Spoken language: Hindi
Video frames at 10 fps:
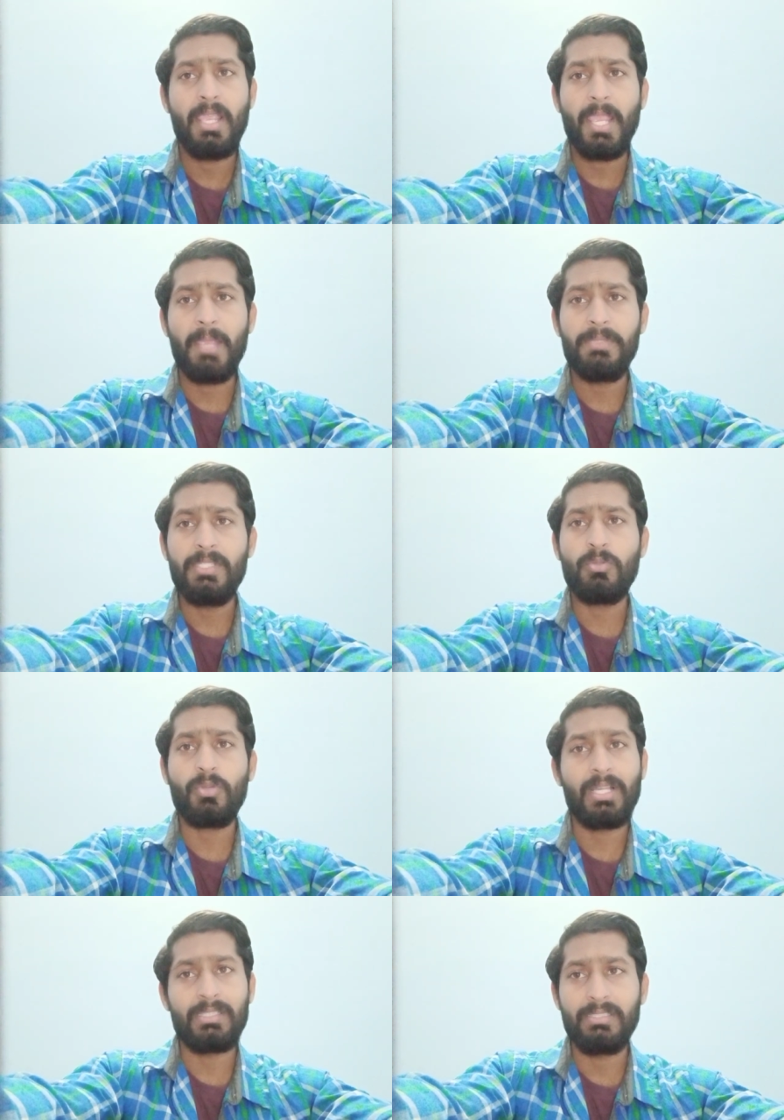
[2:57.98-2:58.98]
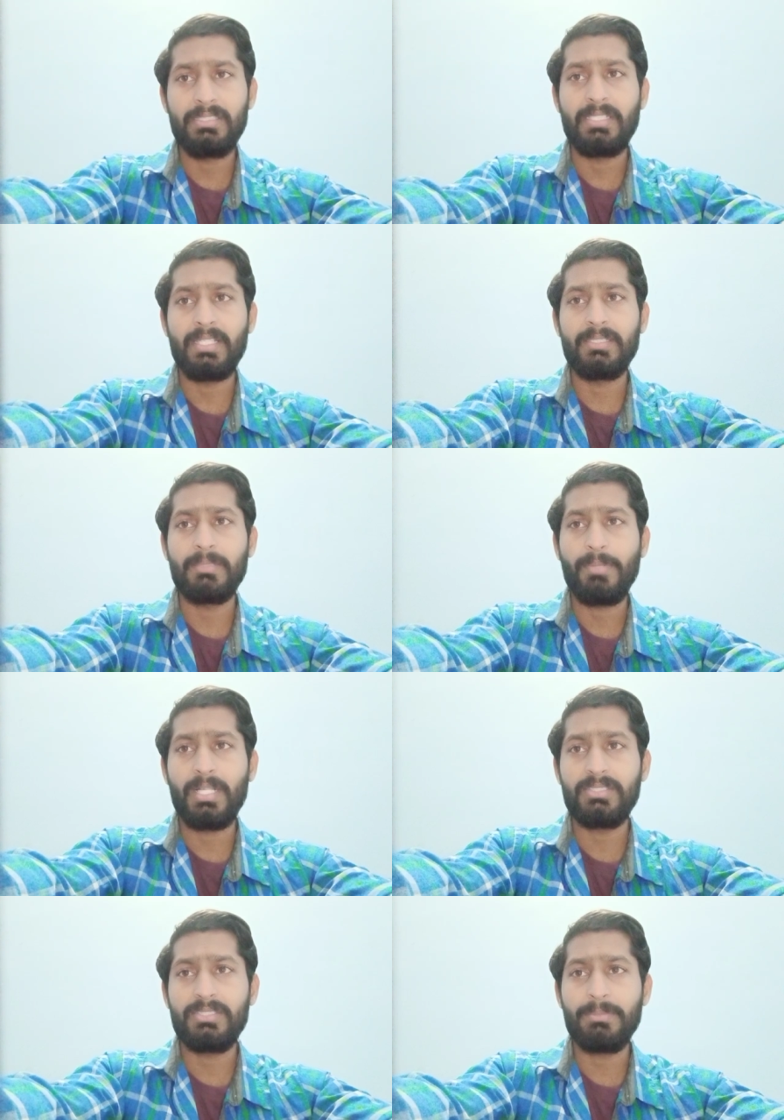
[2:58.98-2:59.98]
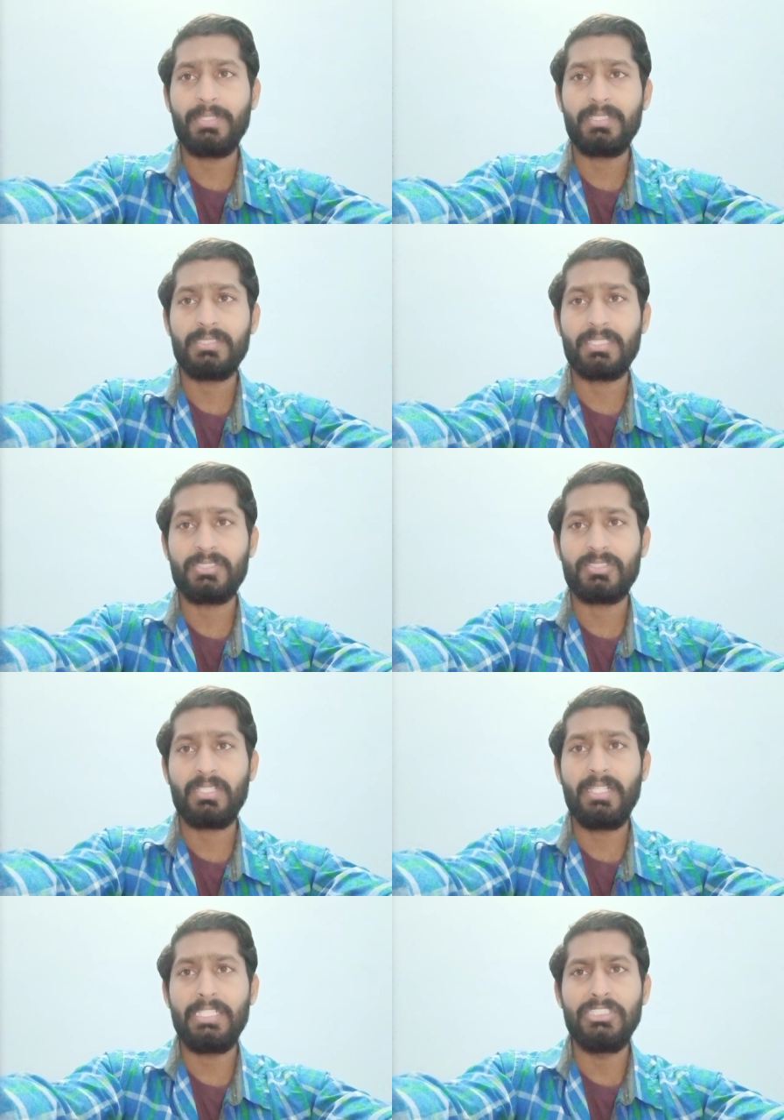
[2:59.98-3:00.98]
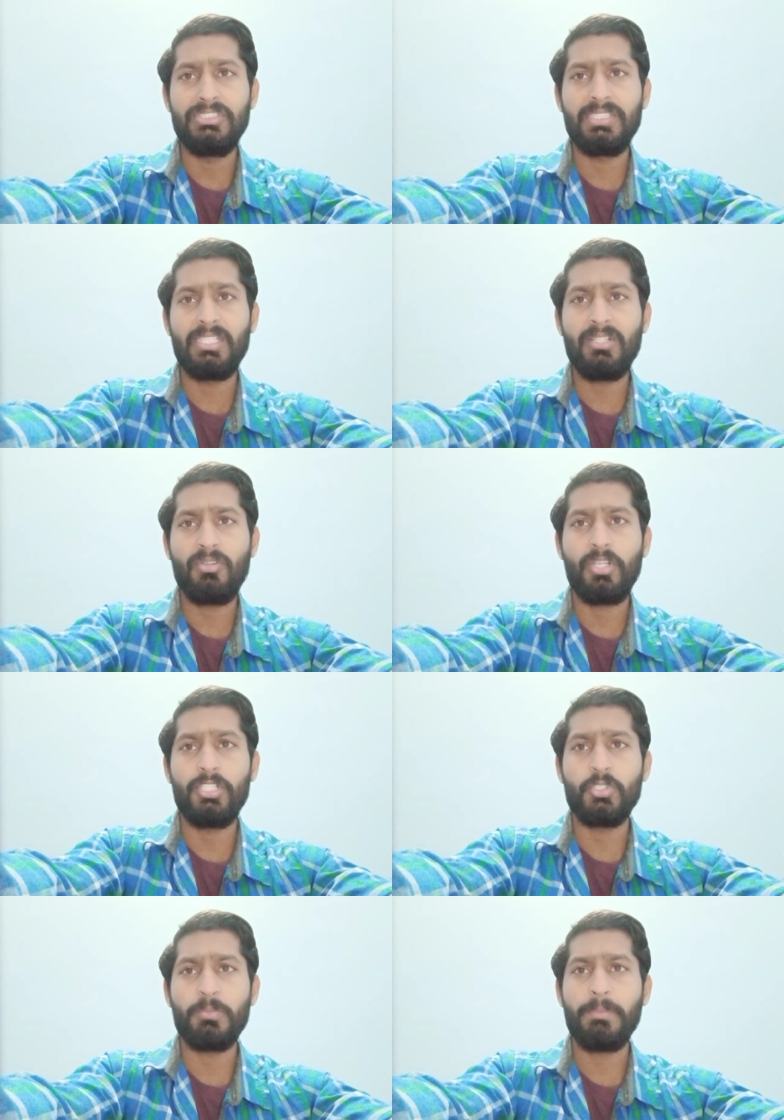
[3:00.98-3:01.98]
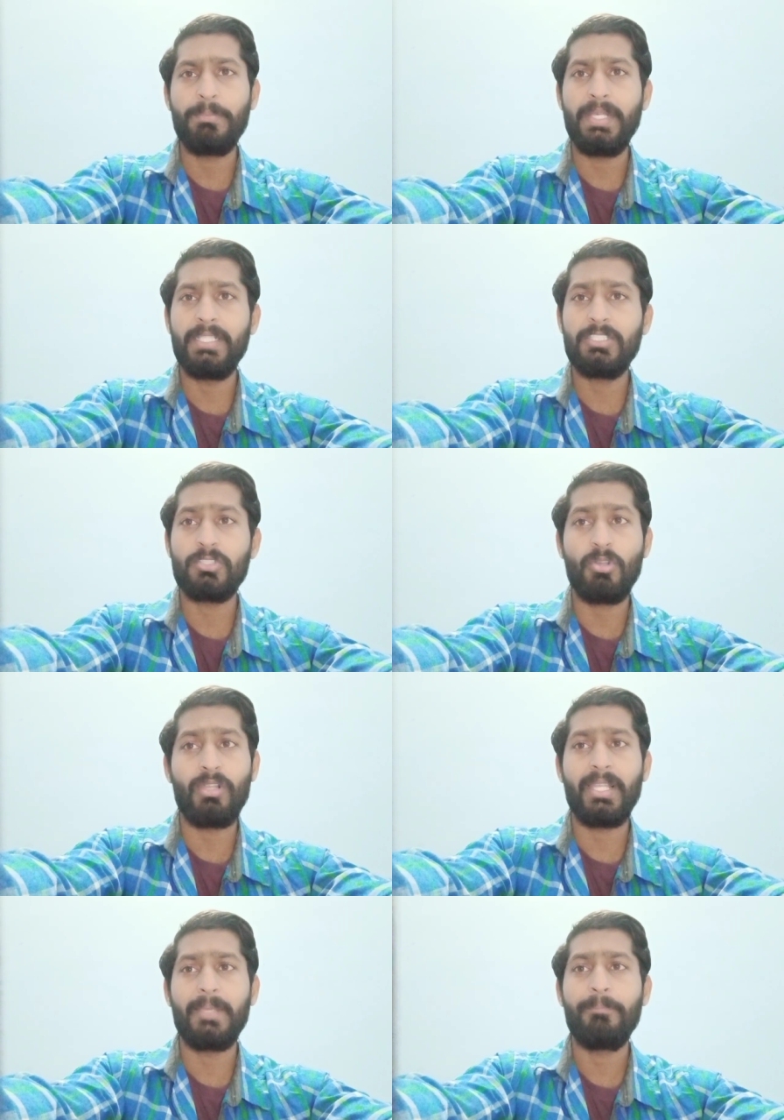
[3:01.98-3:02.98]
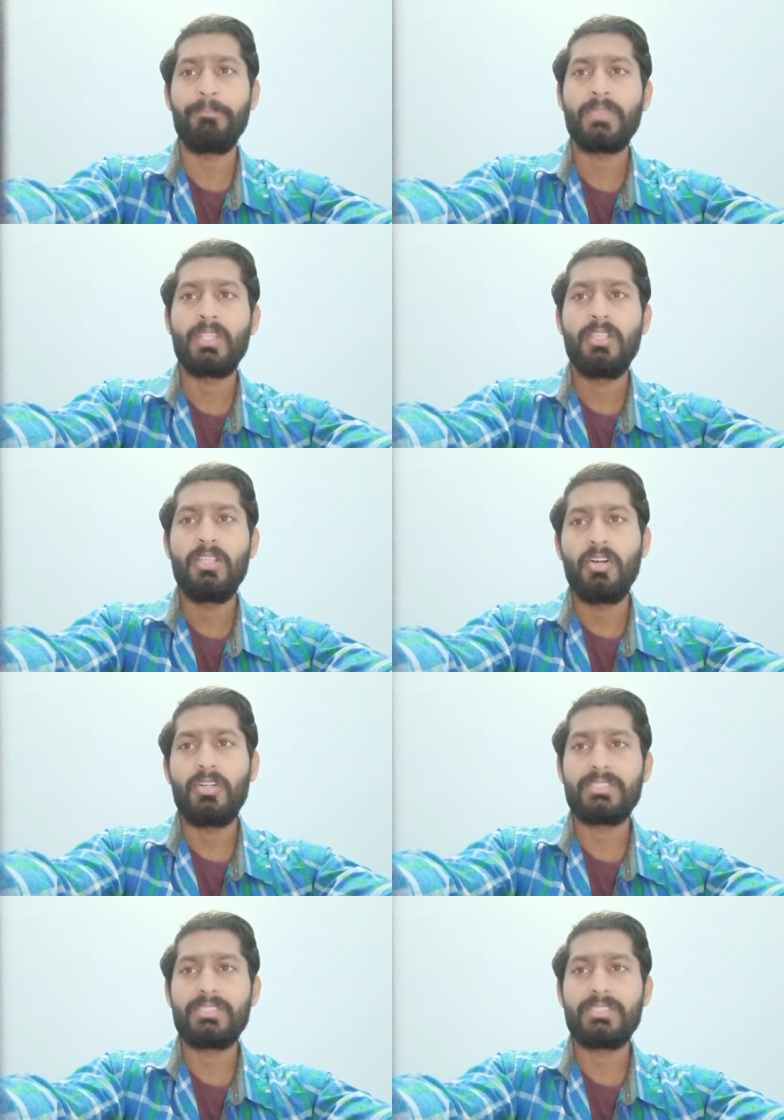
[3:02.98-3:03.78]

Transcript: एम ई को राहत दी जाएगी पाँच जी पर रिसर्च के लिए इंजीनियरिंग कॉलेजों में बनेगी सौ लैब और